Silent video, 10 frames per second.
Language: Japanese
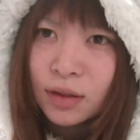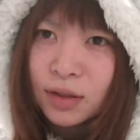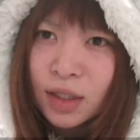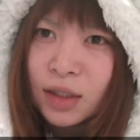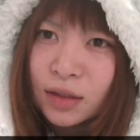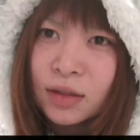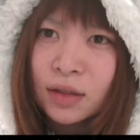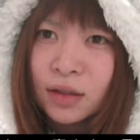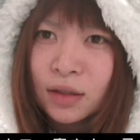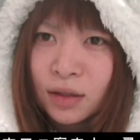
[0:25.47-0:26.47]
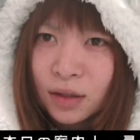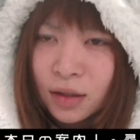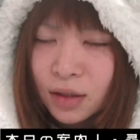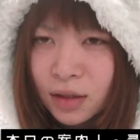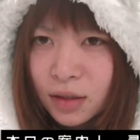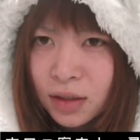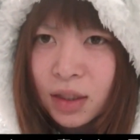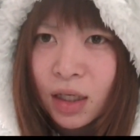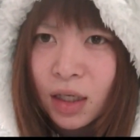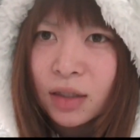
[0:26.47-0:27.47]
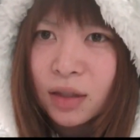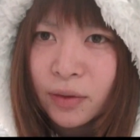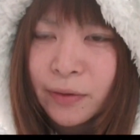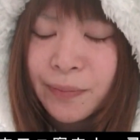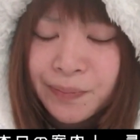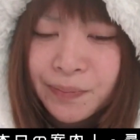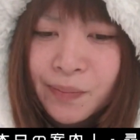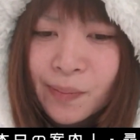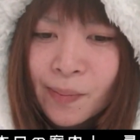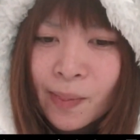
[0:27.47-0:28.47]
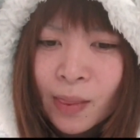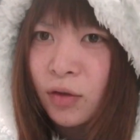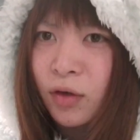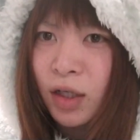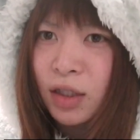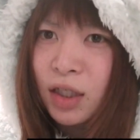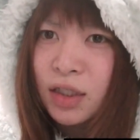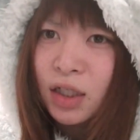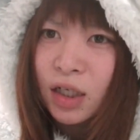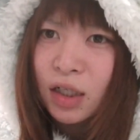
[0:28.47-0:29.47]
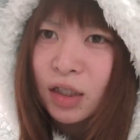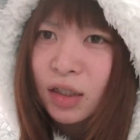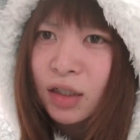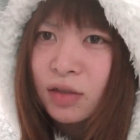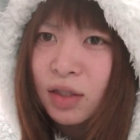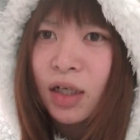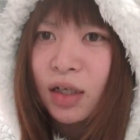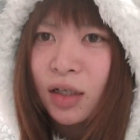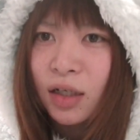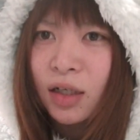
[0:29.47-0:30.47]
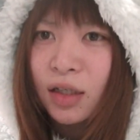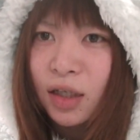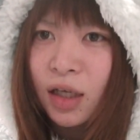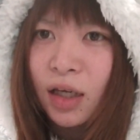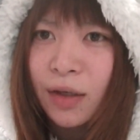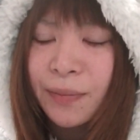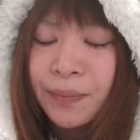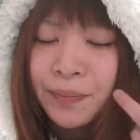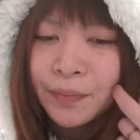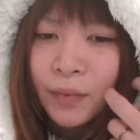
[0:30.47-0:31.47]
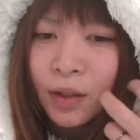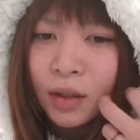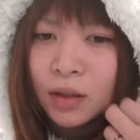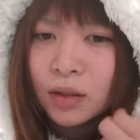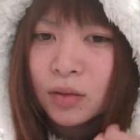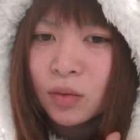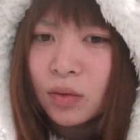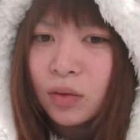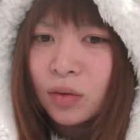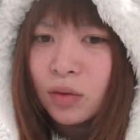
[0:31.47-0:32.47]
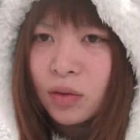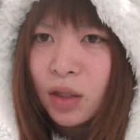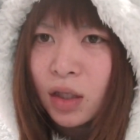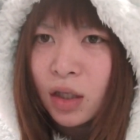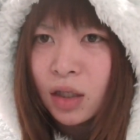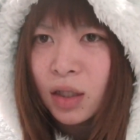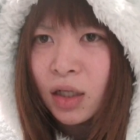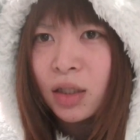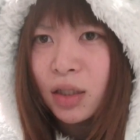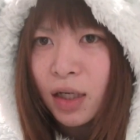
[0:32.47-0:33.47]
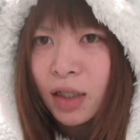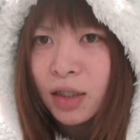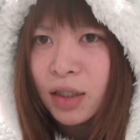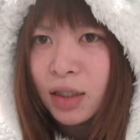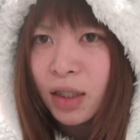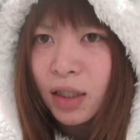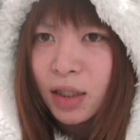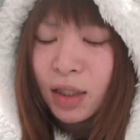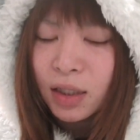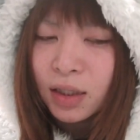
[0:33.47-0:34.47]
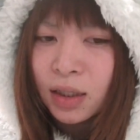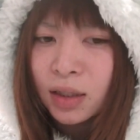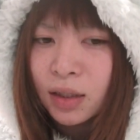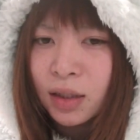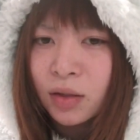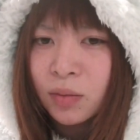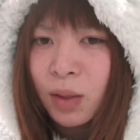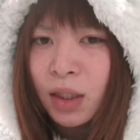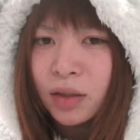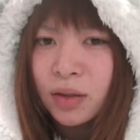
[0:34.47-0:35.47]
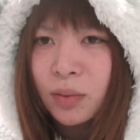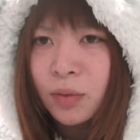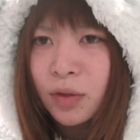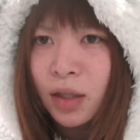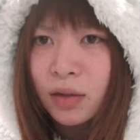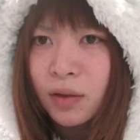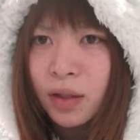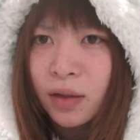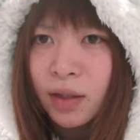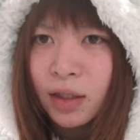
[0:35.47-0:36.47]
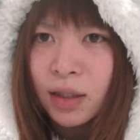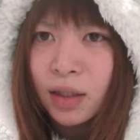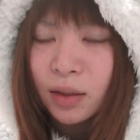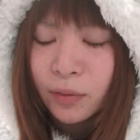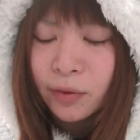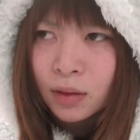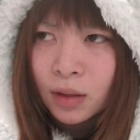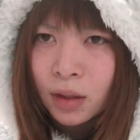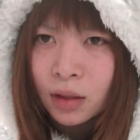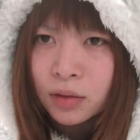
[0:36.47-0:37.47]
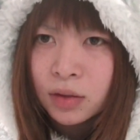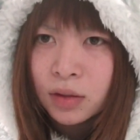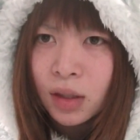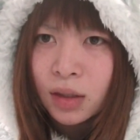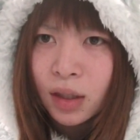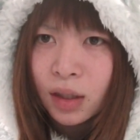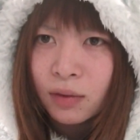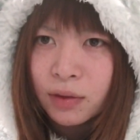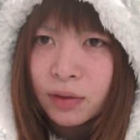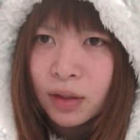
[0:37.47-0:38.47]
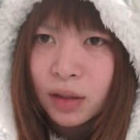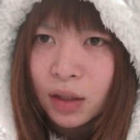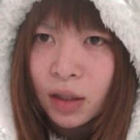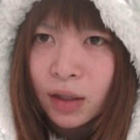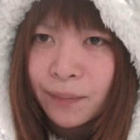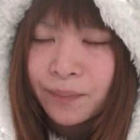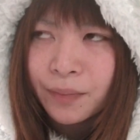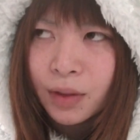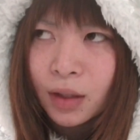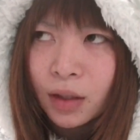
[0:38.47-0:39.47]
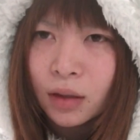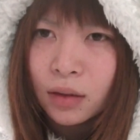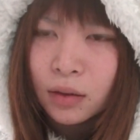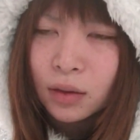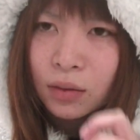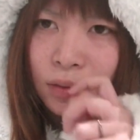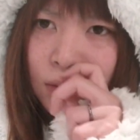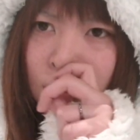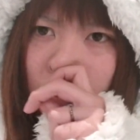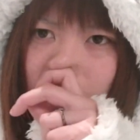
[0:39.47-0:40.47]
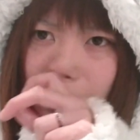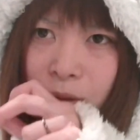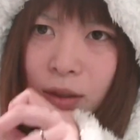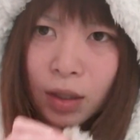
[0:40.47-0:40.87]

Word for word: 最近事件があったのほら人間社会出るじゃんでそこで何がきっかけになったっていう明確なもんがあるわけではないんだけどなんかすげえ体感悪くなってでどうしようと思っ